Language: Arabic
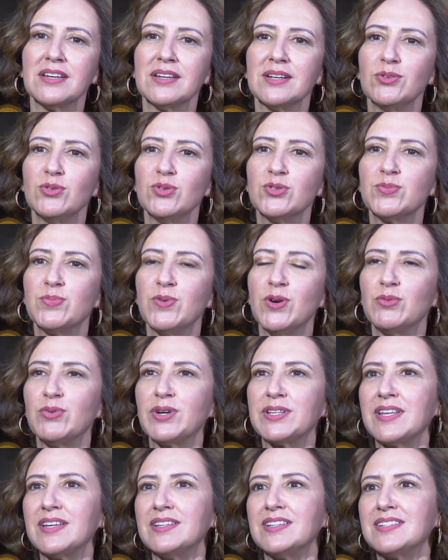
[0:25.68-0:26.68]
الاسبوع
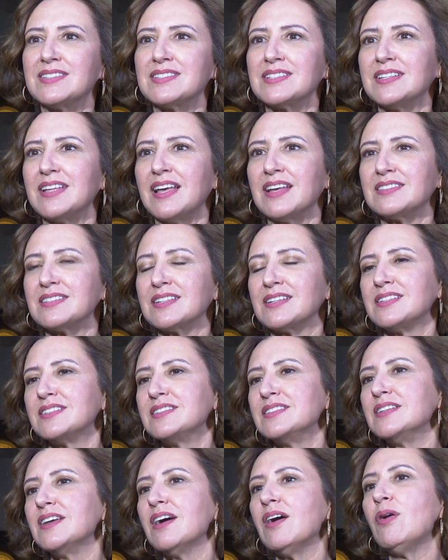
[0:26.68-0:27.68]
الوطني للصناعه
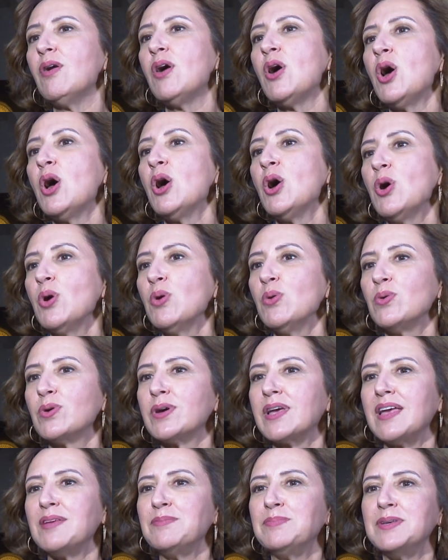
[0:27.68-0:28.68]
التقليديه
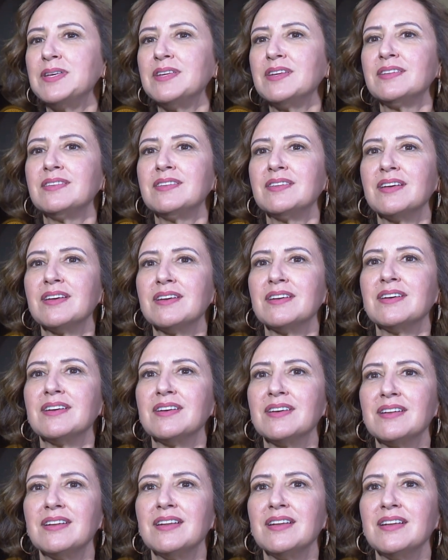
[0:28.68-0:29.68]
وكيبين آه،